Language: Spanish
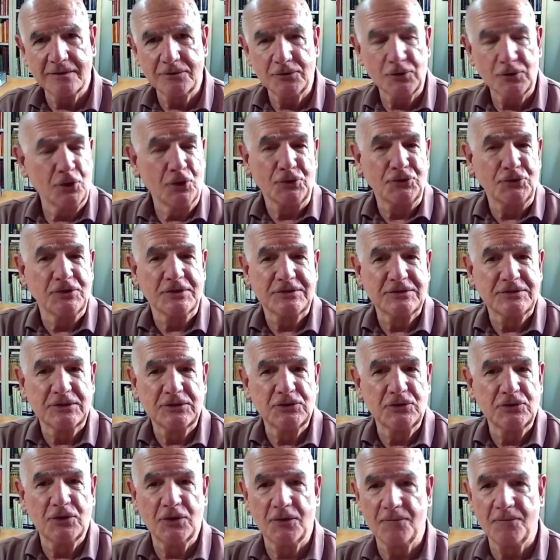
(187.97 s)
No lo estoy
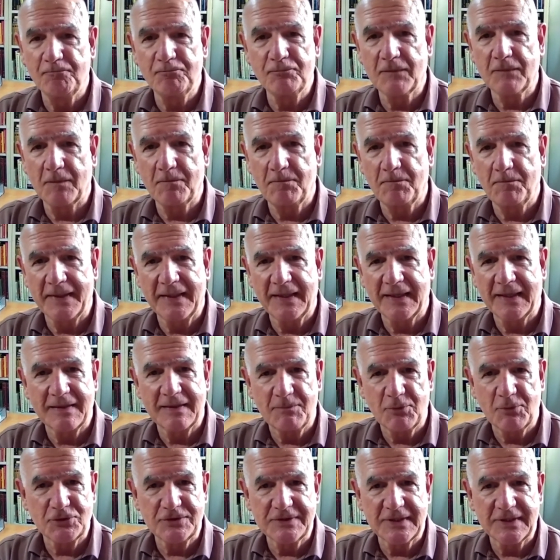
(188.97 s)
haciendo para
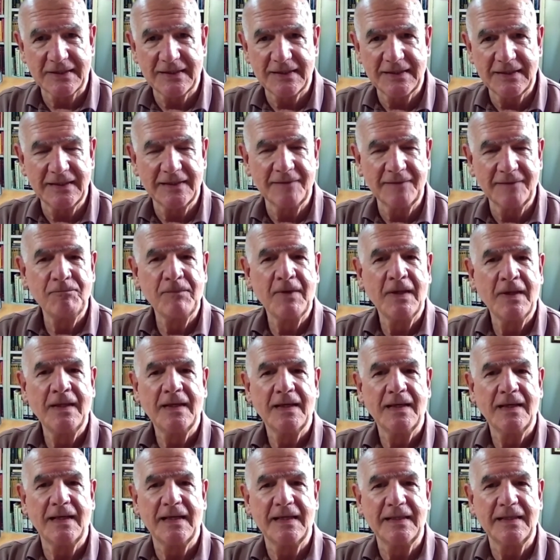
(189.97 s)
reprocharle
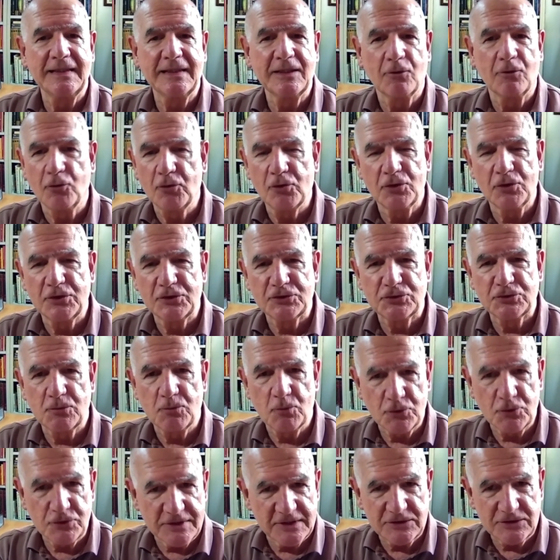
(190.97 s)
a ninguno de esos
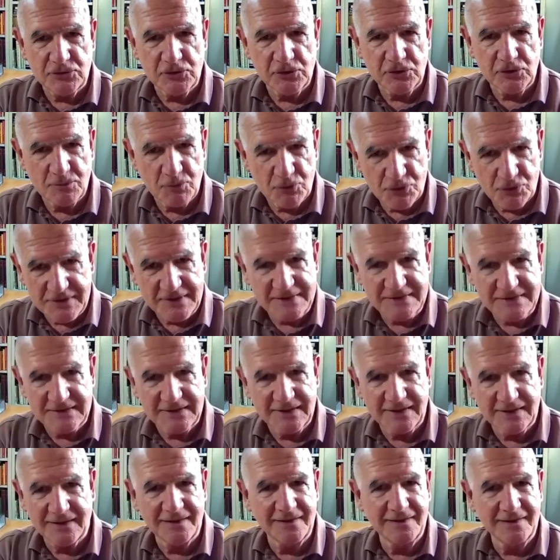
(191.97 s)
muchachos y
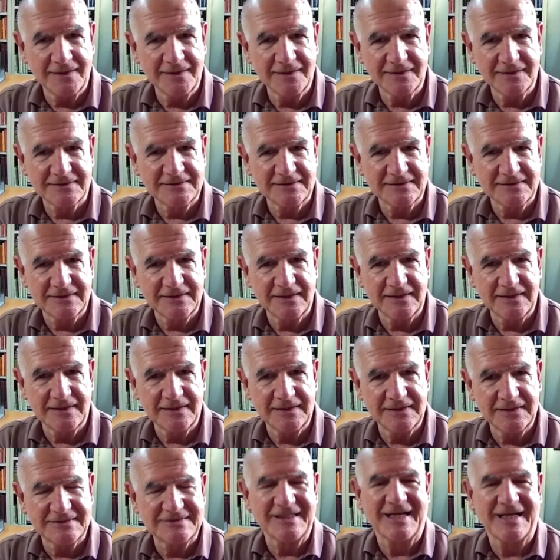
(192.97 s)
muchachas
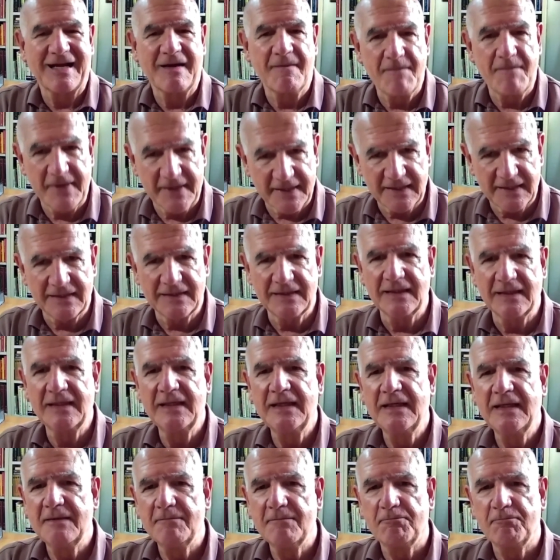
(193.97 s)
esa gamberrada
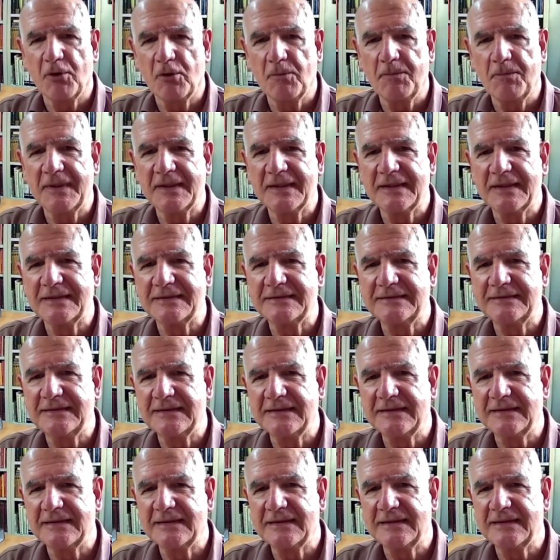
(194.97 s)
propia
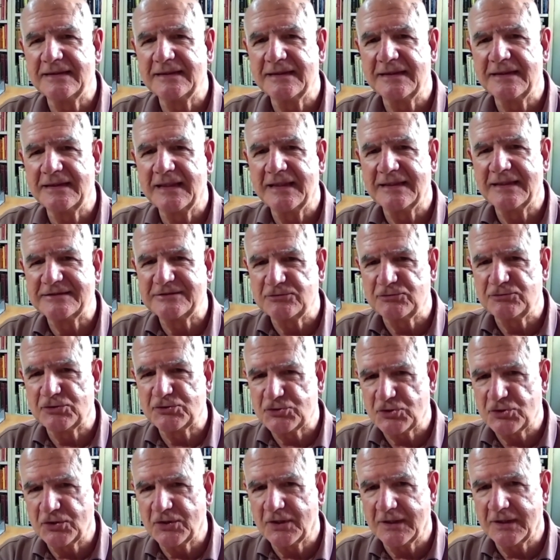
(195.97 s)
de la
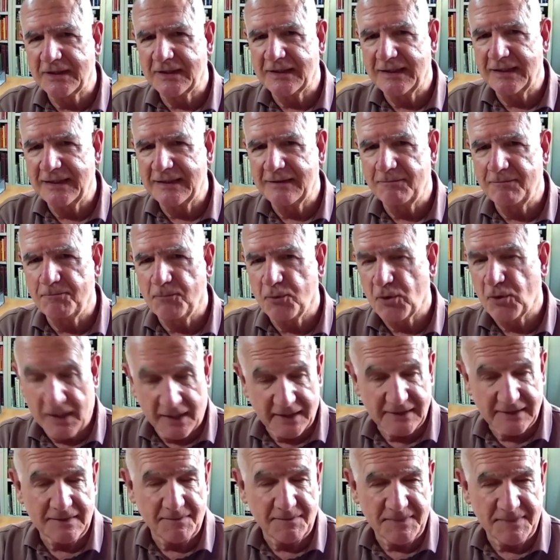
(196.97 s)
situación por la
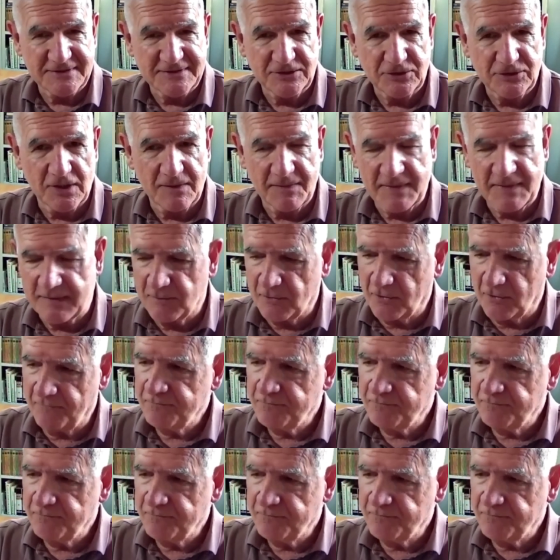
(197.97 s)
que están pasando ahora mismo.